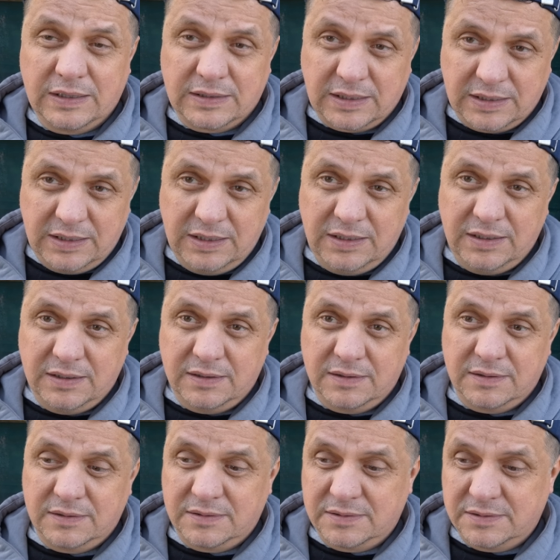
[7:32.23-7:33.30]
такие
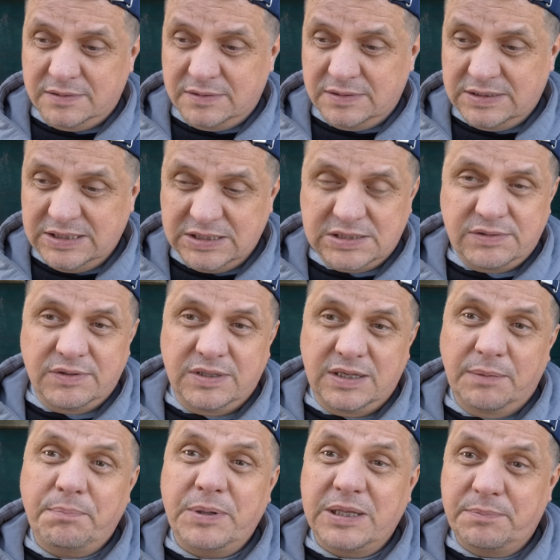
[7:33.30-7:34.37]
э, действия
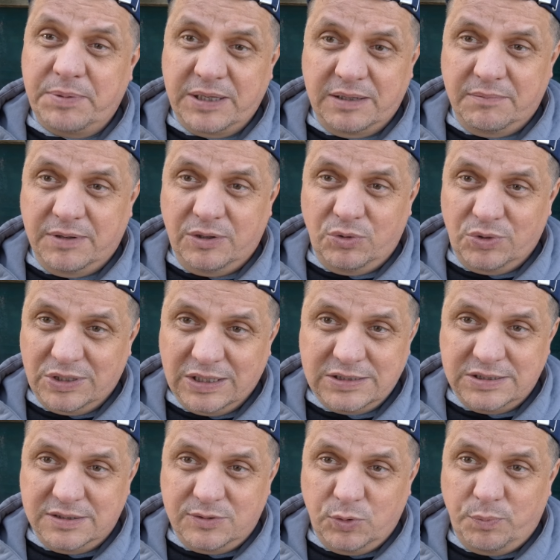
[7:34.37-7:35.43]
я предпринимаю, я
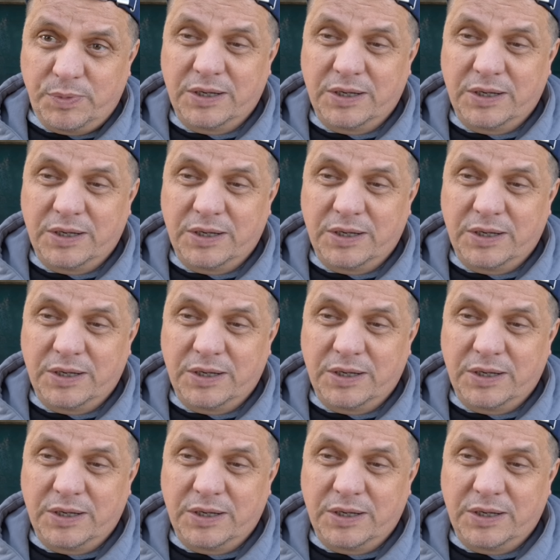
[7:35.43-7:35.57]
делаю.